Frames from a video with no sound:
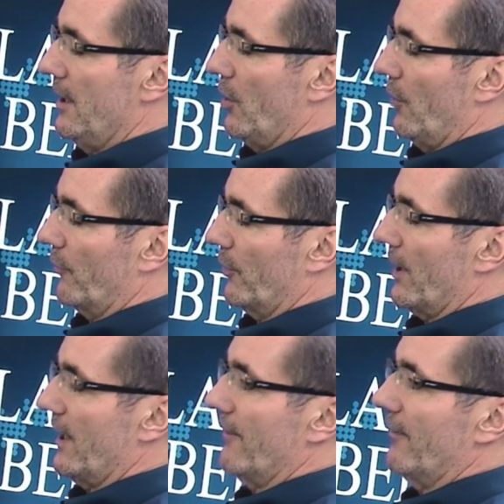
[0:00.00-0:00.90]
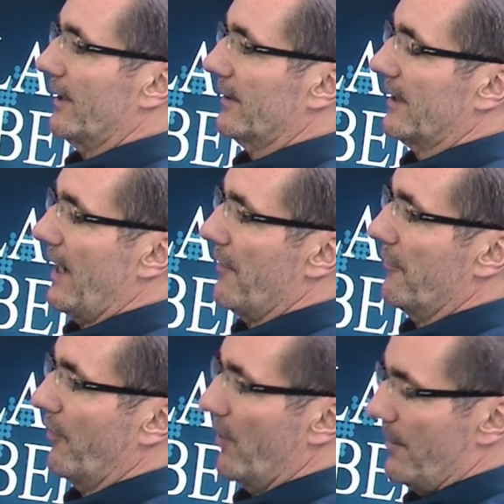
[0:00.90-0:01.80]
Und von daher war das kein
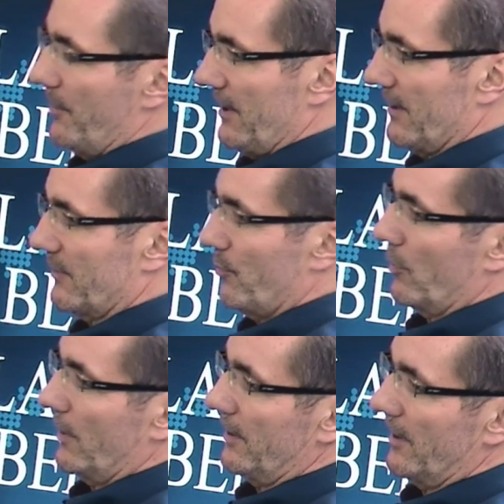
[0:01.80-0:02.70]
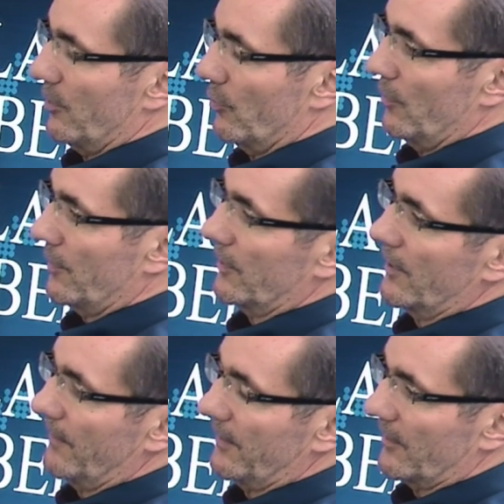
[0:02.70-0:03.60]
voller Petersburger Dialog, sondern
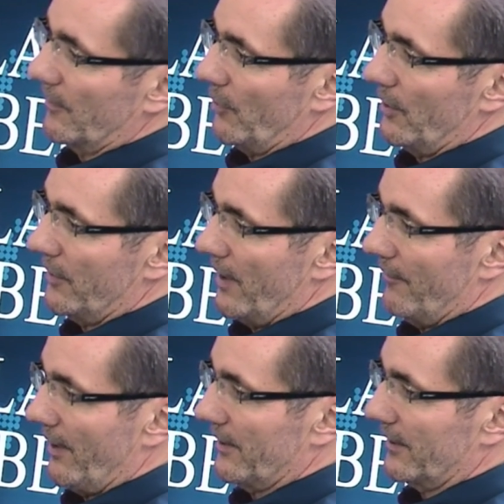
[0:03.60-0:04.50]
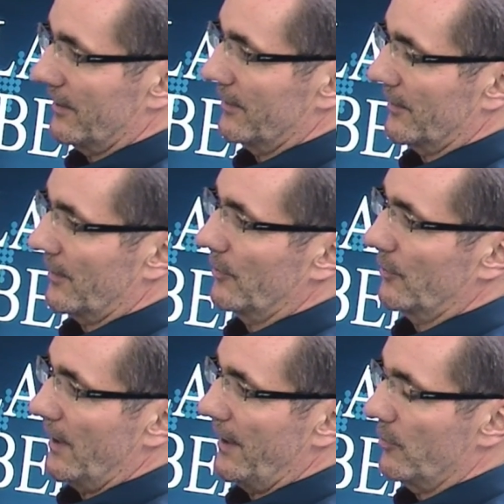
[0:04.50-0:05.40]
wenn Sie so wollen, eine erweiterte Sitzung
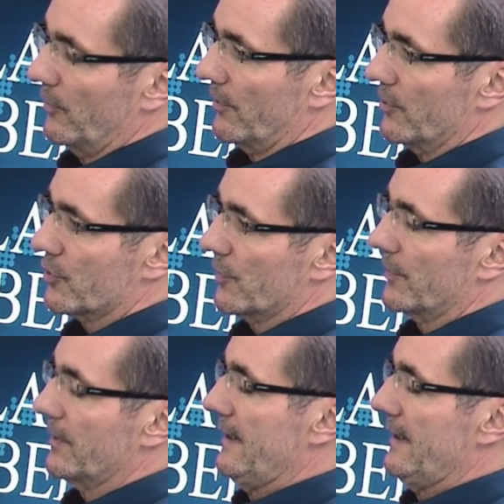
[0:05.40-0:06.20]
der Lenkungsausschüsse